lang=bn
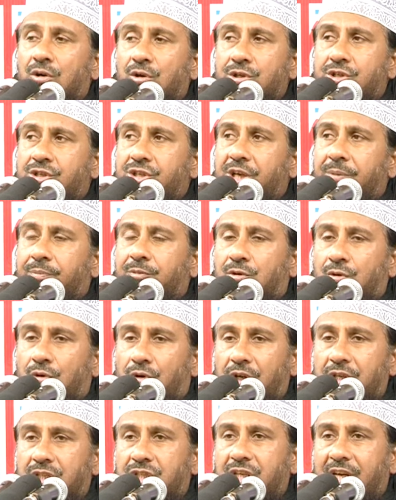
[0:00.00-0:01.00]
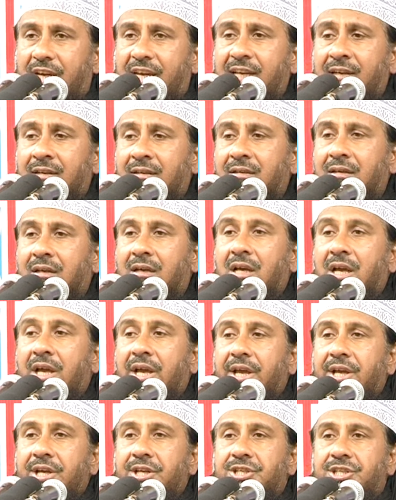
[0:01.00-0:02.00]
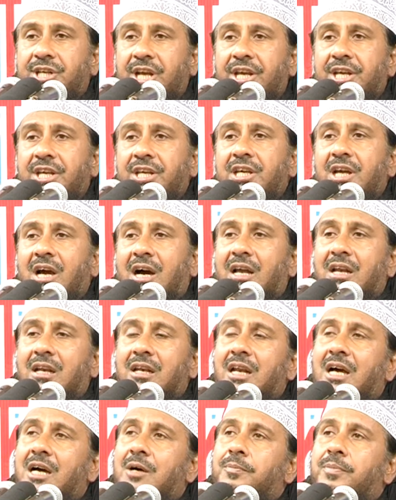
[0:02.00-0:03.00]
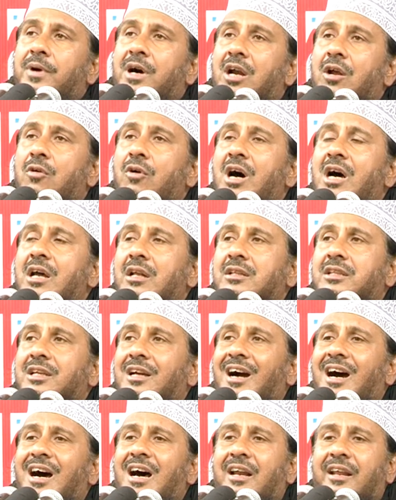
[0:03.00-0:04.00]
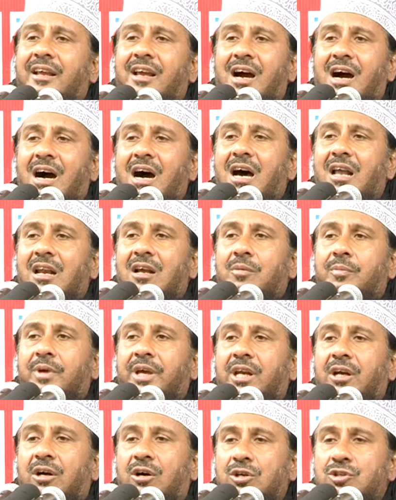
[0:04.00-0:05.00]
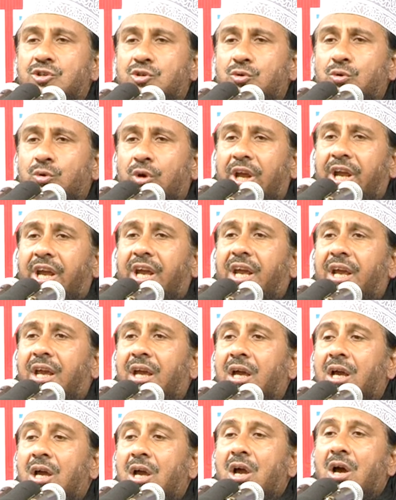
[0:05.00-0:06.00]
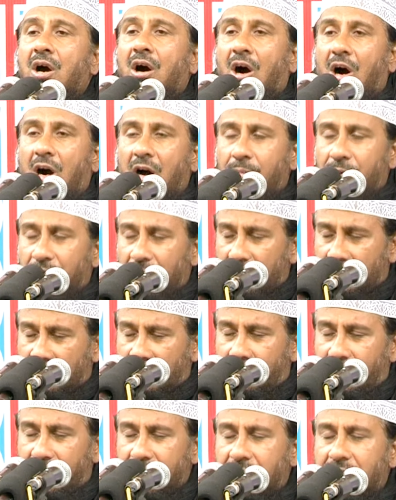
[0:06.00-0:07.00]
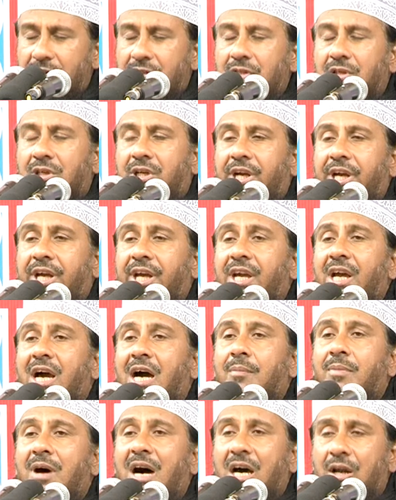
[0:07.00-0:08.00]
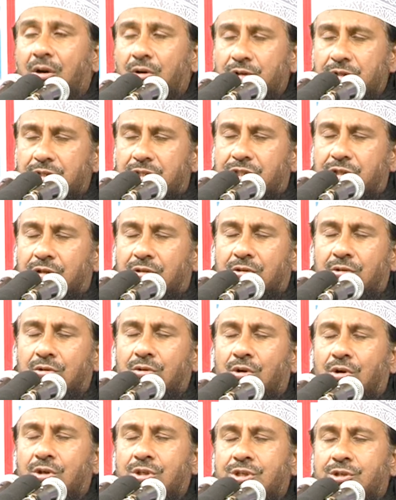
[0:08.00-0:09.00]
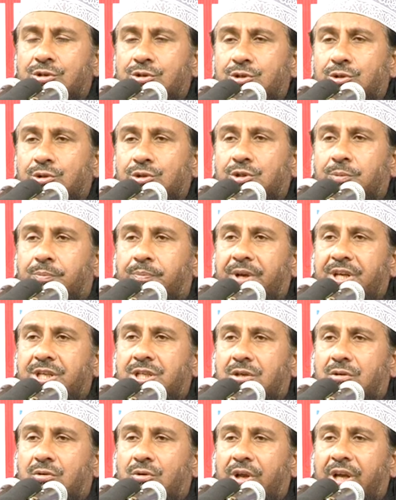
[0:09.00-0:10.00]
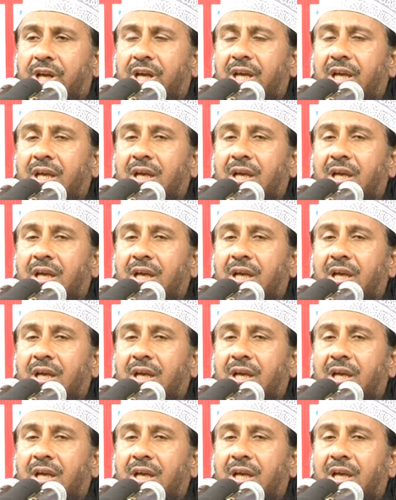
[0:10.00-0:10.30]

নসিব করেছেন সেই আল্লাহ পারওয়ার দিগারে আলমের হজুরে অবনত মস্তকে আবারও শুকুর সুজুদ পেশ করে